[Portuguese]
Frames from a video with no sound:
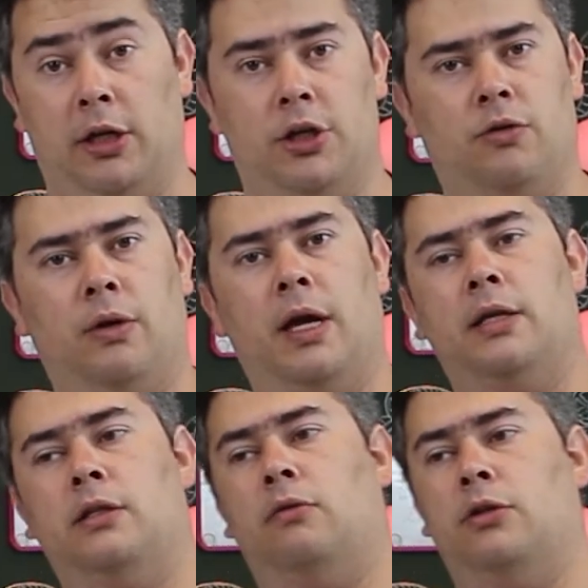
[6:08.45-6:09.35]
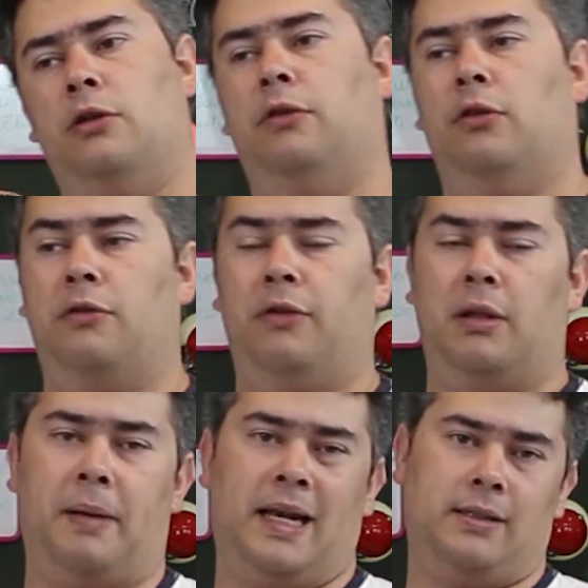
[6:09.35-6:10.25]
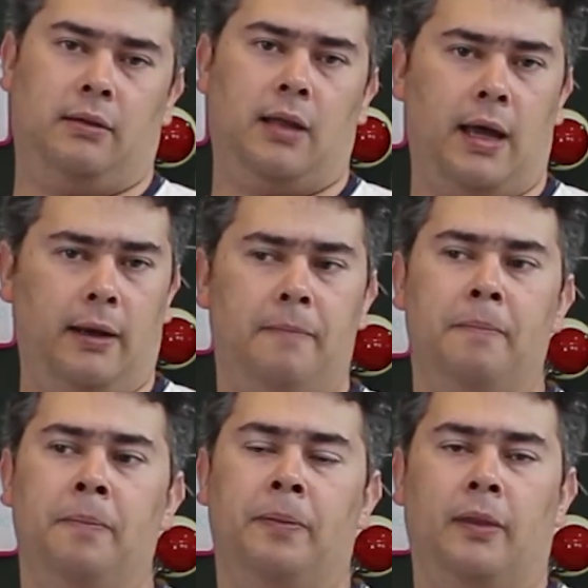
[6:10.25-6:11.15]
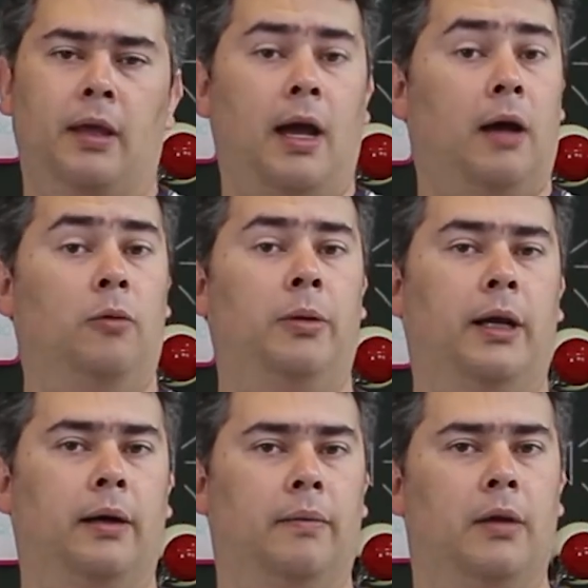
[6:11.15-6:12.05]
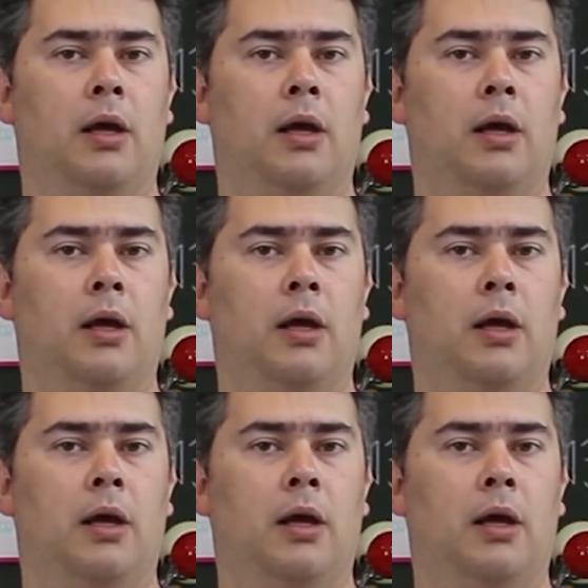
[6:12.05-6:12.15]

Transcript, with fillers: que a gente conhece é um indivíduo de vida parasitária, que é a lombriga.